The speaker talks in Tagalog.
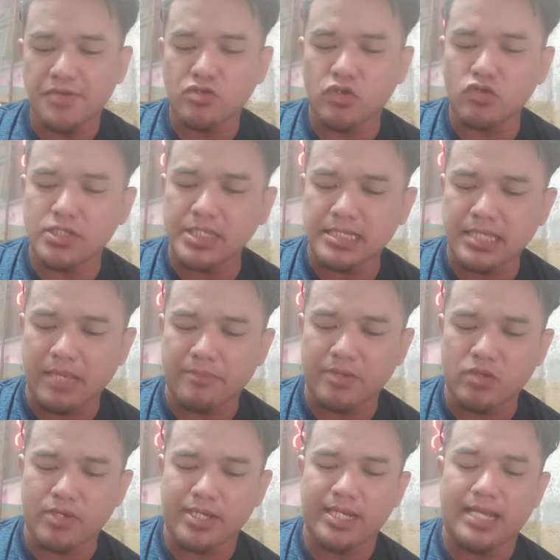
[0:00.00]
So yung sinasabi
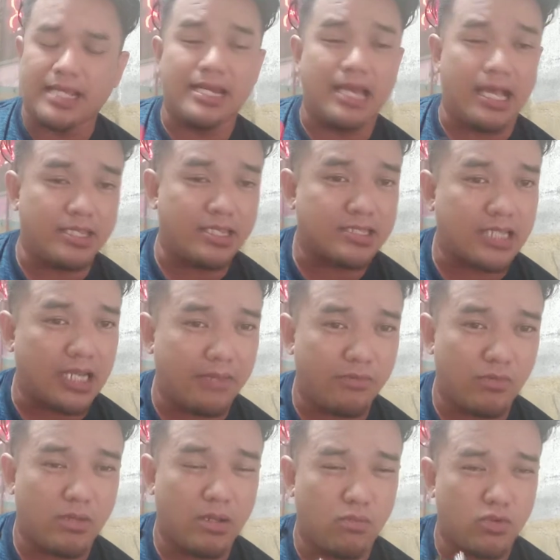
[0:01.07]
ko kanina ng ina-adjust, alam
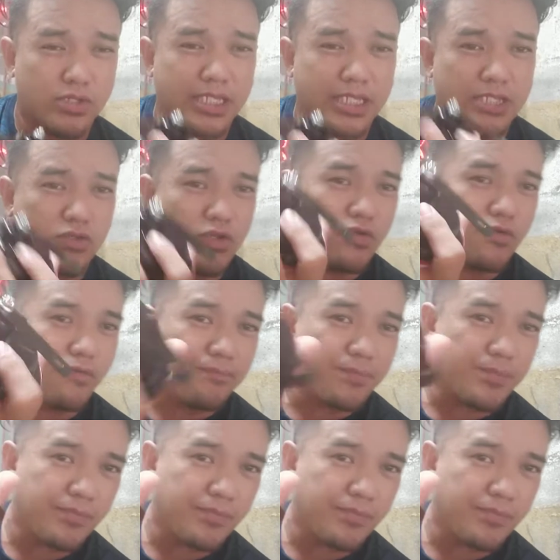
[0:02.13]
niyo mga bossing, ito yun, no?